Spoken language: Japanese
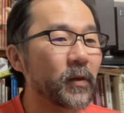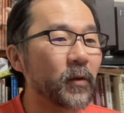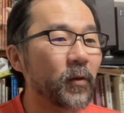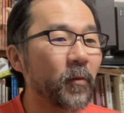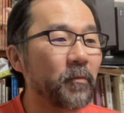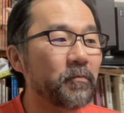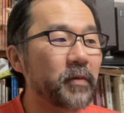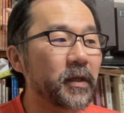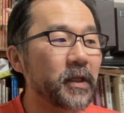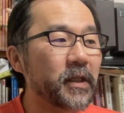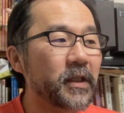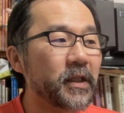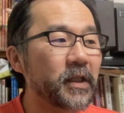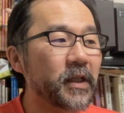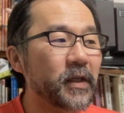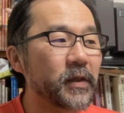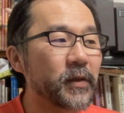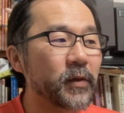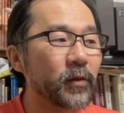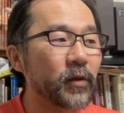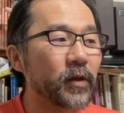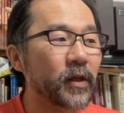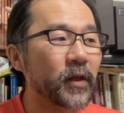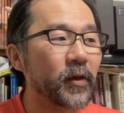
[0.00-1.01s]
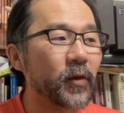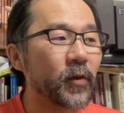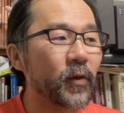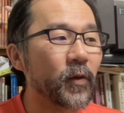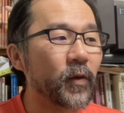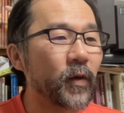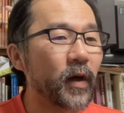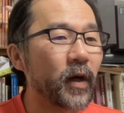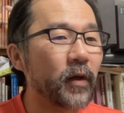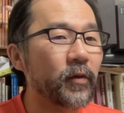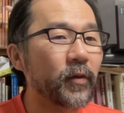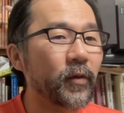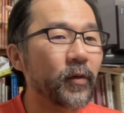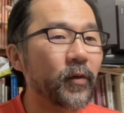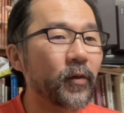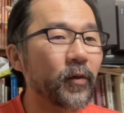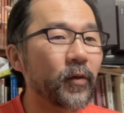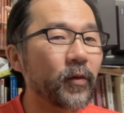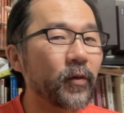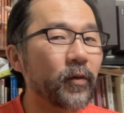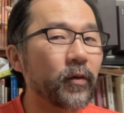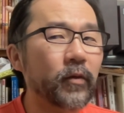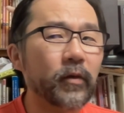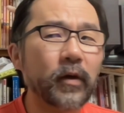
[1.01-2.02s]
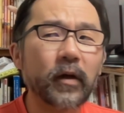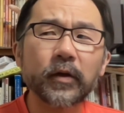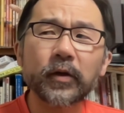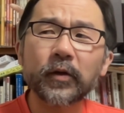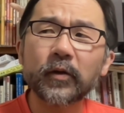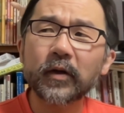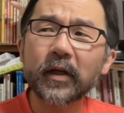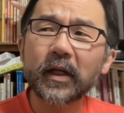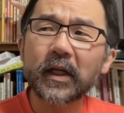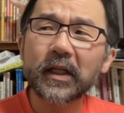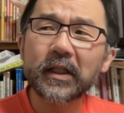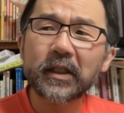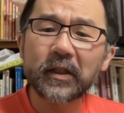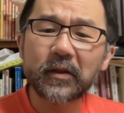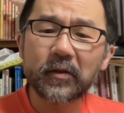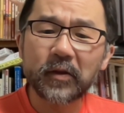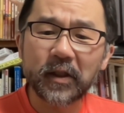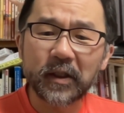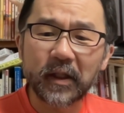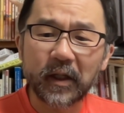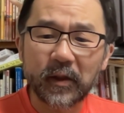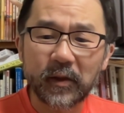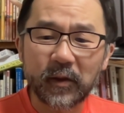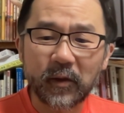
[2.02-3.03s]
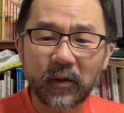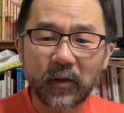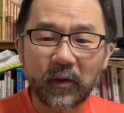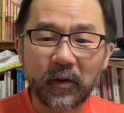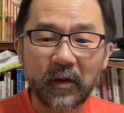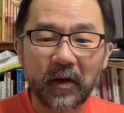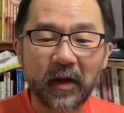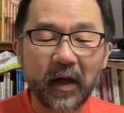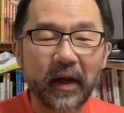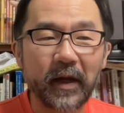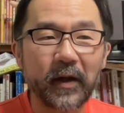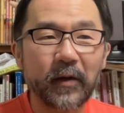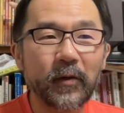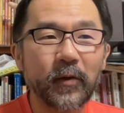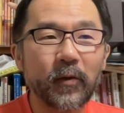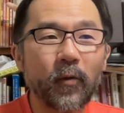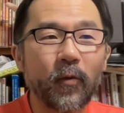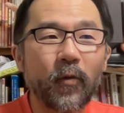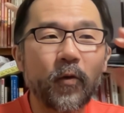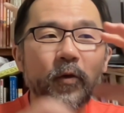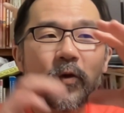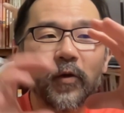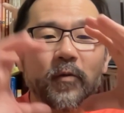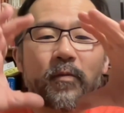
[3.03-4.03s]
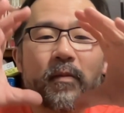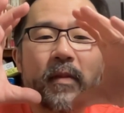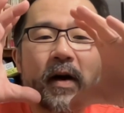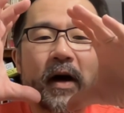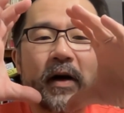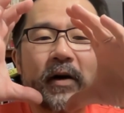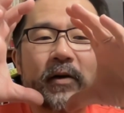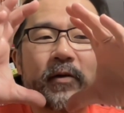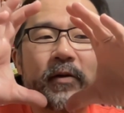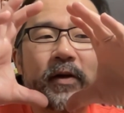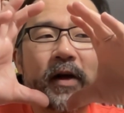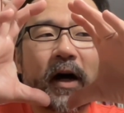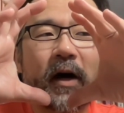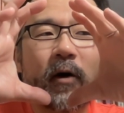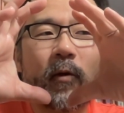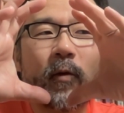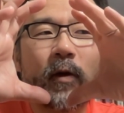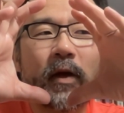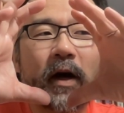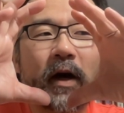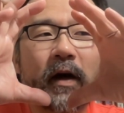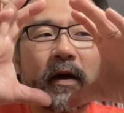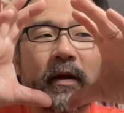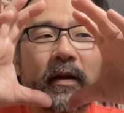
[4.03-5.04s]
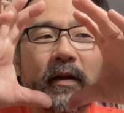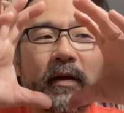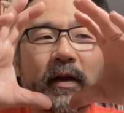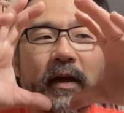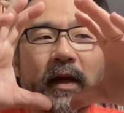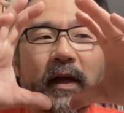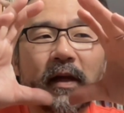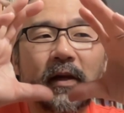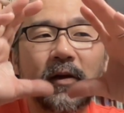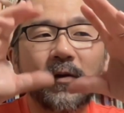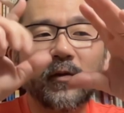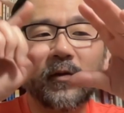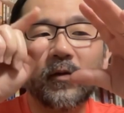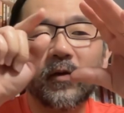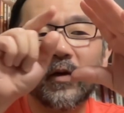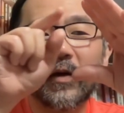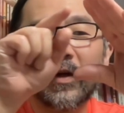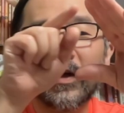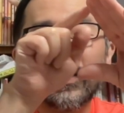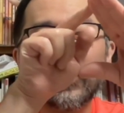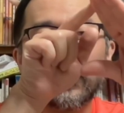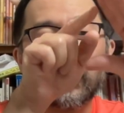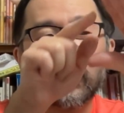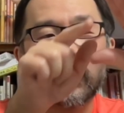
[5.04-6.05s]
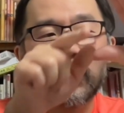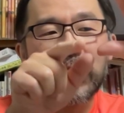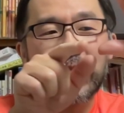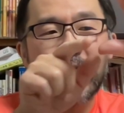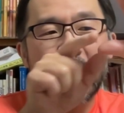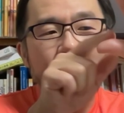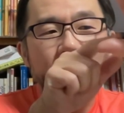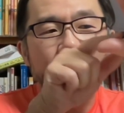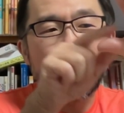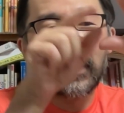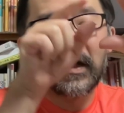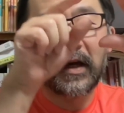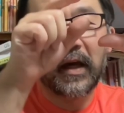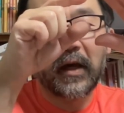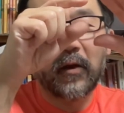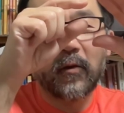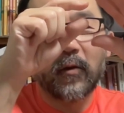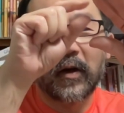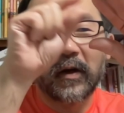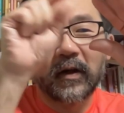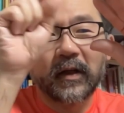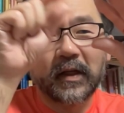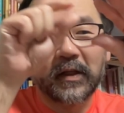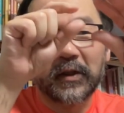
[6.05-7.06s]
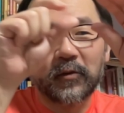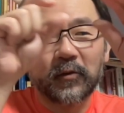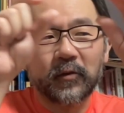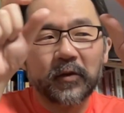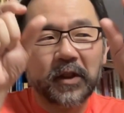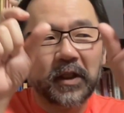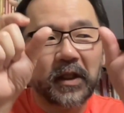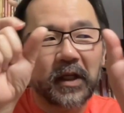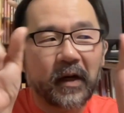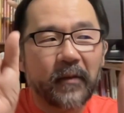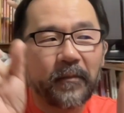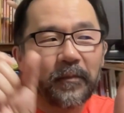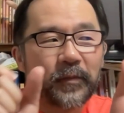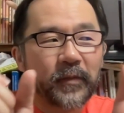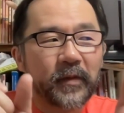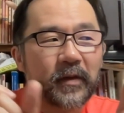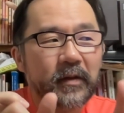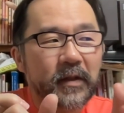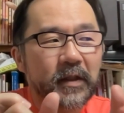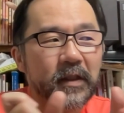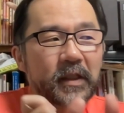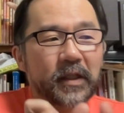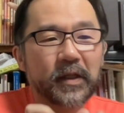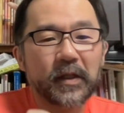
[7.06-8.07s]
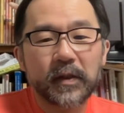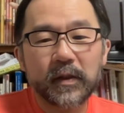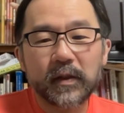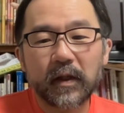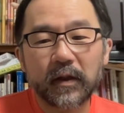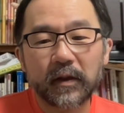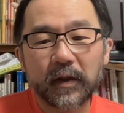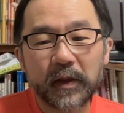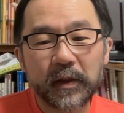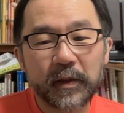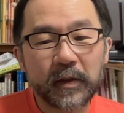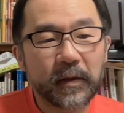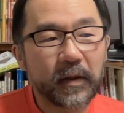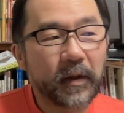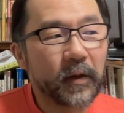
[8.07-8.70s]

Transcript: ロッピーチーズっていうのは、あの、雪印が作っている、こういう丸い箱に入っている、この三角形の形をしたチーズなんですけ